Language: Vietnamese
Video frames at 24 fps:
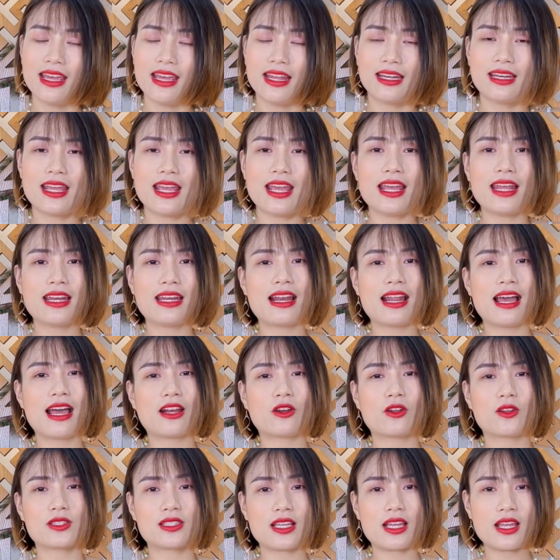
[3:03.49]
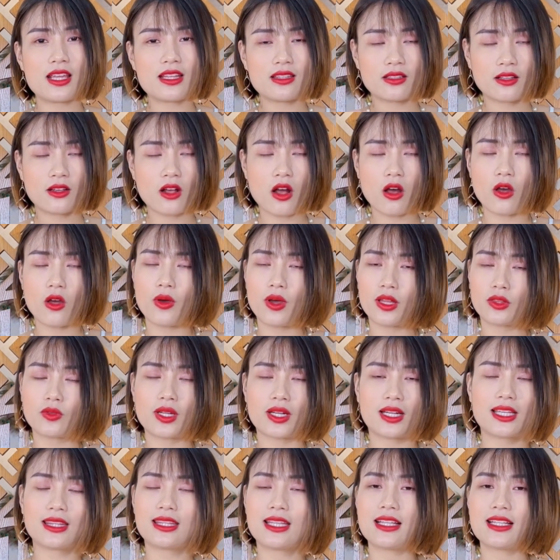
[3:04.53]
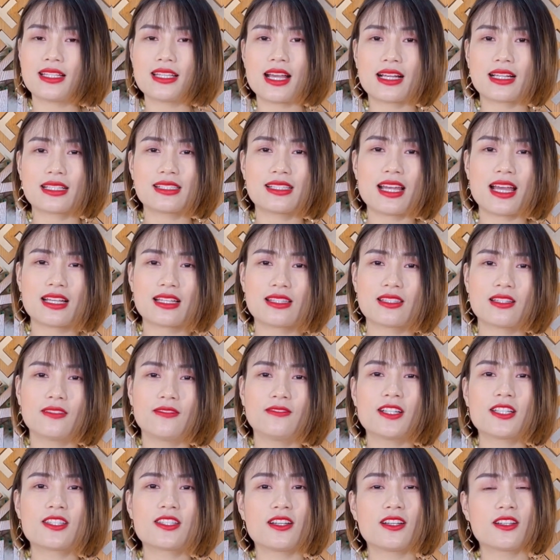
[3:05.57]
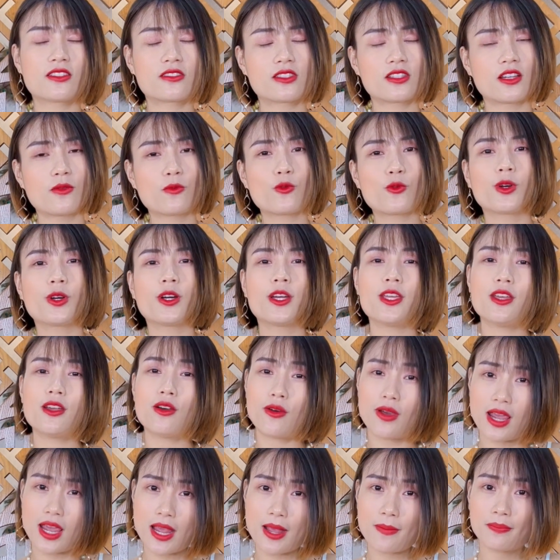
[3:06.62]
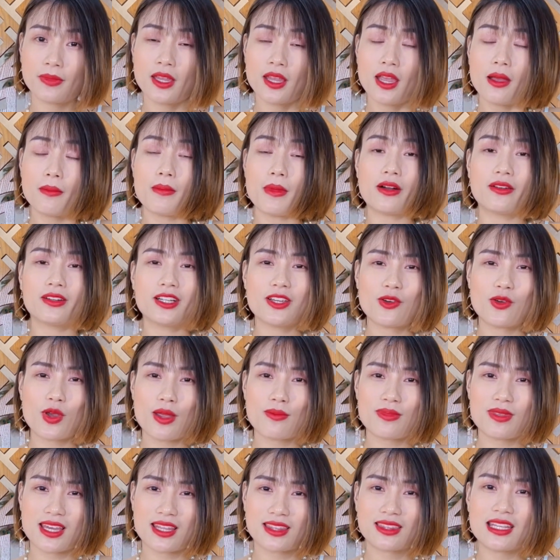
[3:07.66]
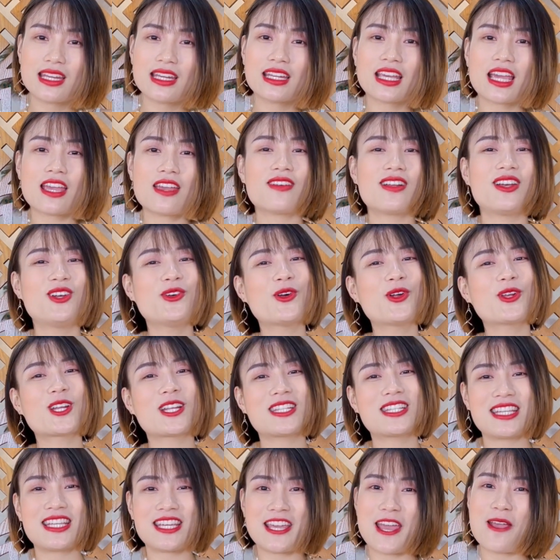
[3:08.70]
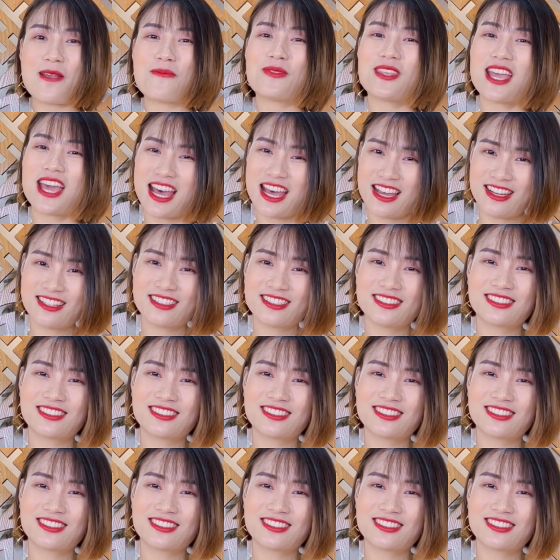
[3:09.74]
Nên là nó sẽ khỏi hoàn toàn cái tình trạng ra sớm và chớ sớm của người yêu em. Bảo người yêu em nhắn tin ngay và luôn cho chị em nhá.